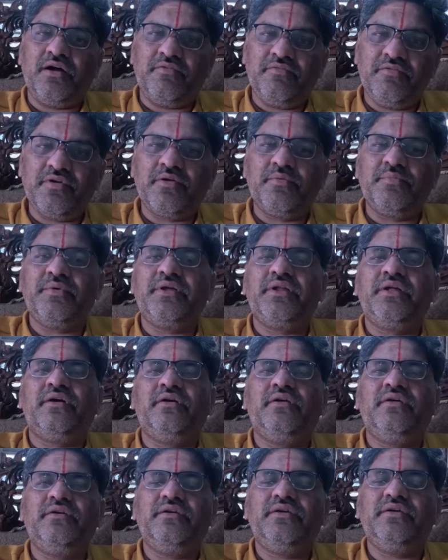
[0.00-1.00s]
అవ్వకపోయినా
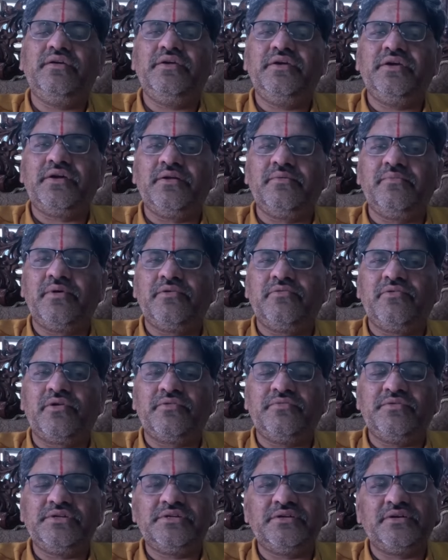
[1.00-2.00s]
ఇక్కడ మనం
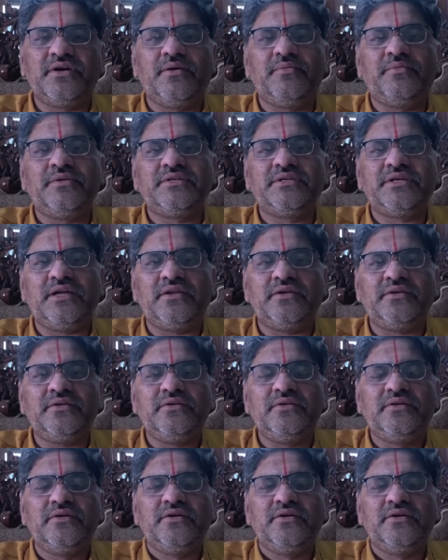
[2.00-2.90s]
ఒక విషయం గమనించాలి